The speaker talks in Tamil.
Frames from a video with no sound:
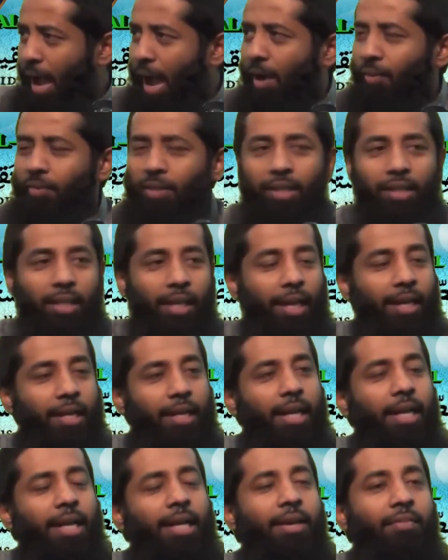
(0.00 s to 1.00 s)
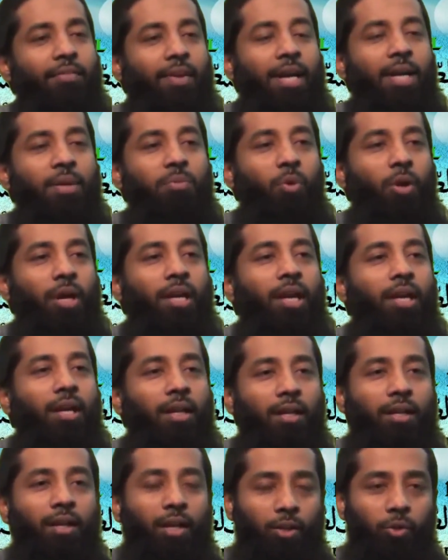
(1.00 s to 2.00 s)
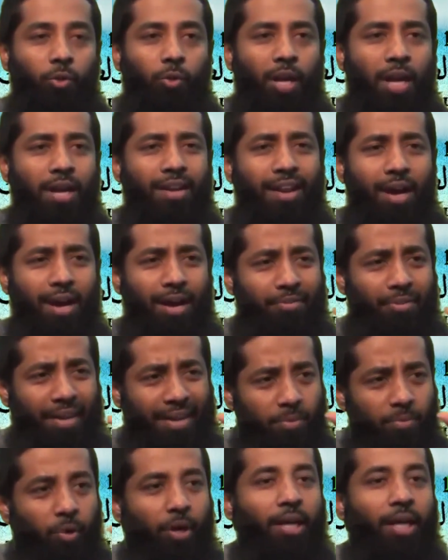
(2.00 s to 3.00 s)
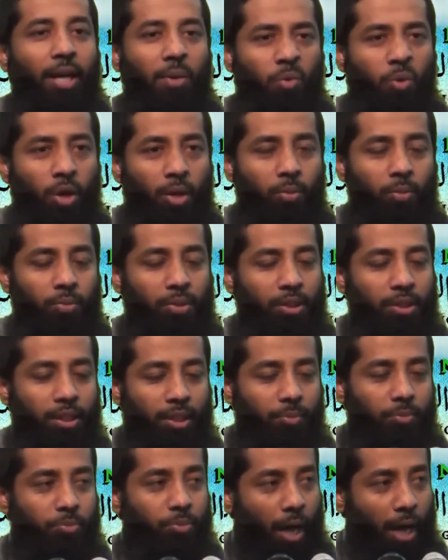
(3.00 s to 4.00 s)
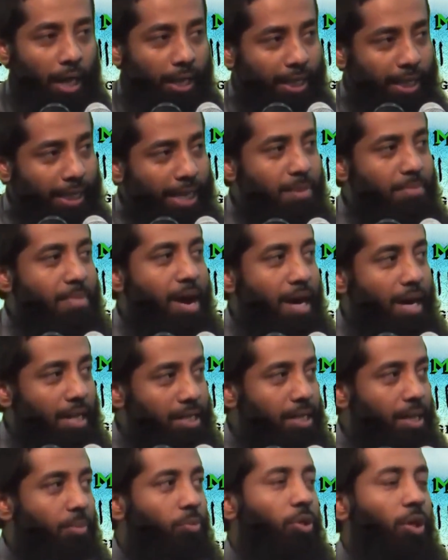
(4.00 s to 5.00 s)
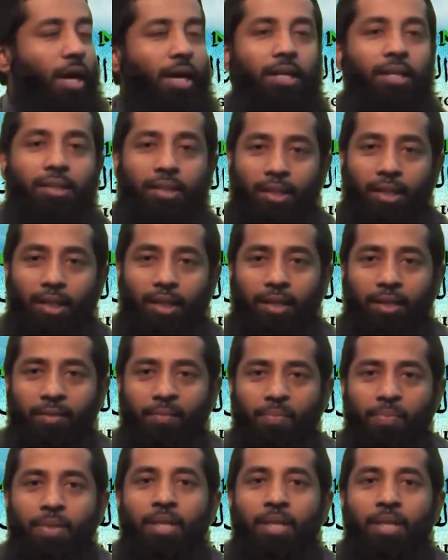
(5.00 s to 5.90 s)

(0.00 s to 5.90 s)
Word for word: அவனுக்கு என்னென்ன வழிமுறைகள் இருக்கிறதோ எல்லா வழிமுறைகள் மூலமும் இந்த அதிகமான சமுதாயத்தினரை